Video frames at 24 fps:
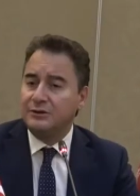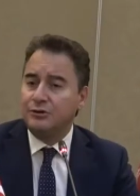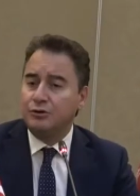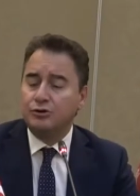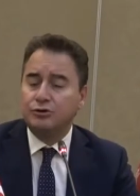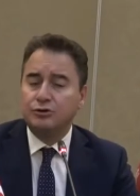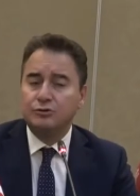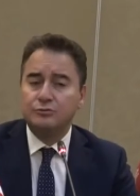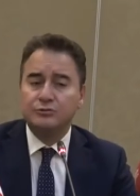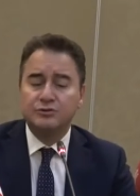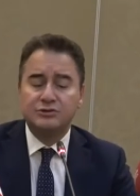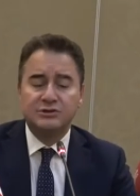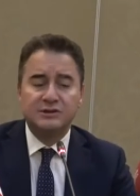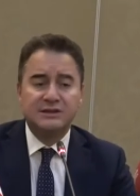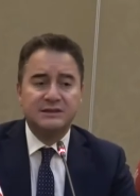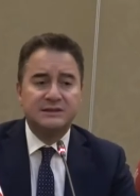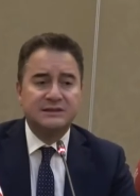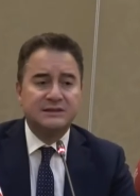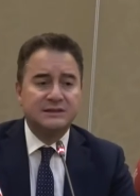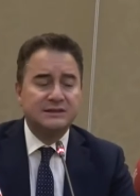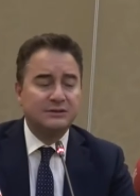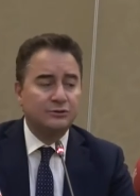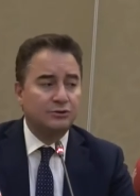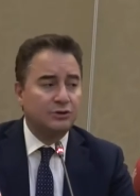gördüğümüz
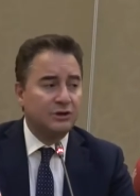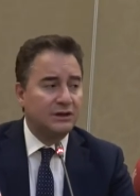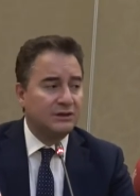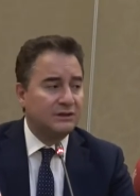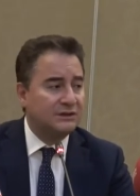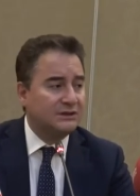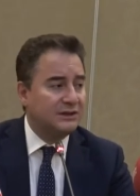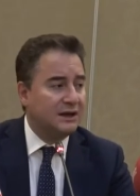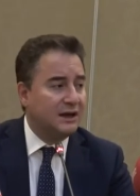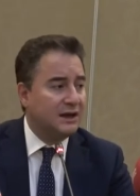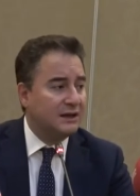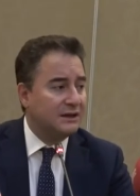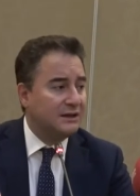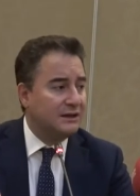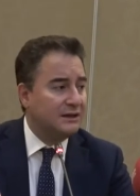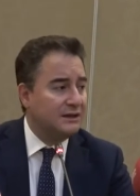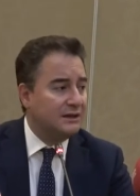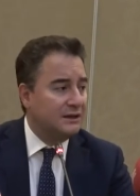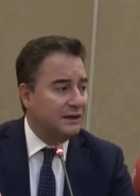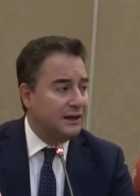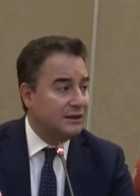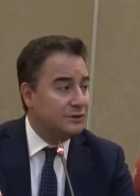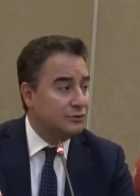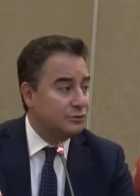işsizlik oranı tarihi
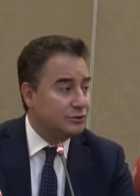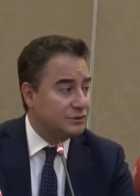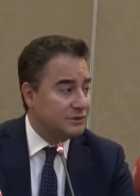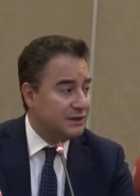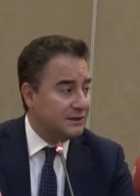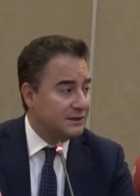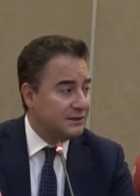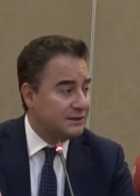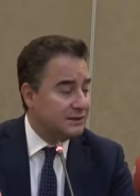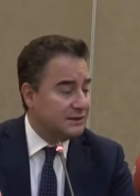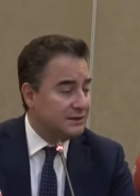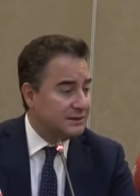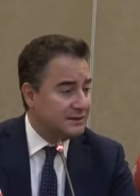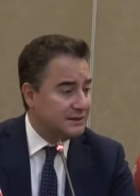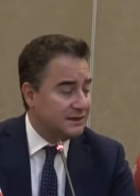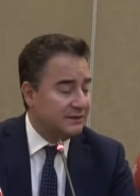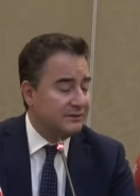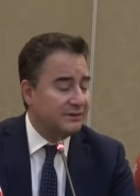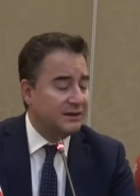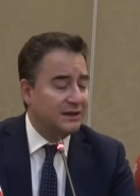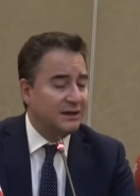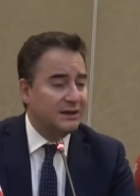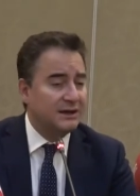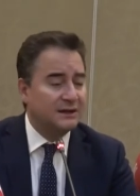en yüksek
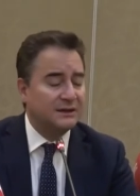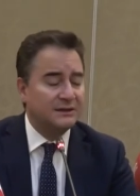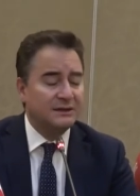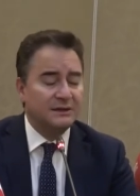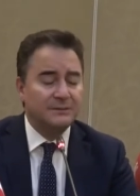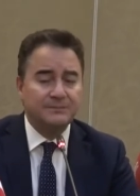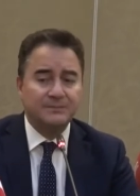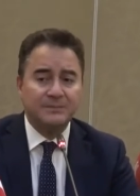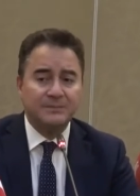seviyelerde.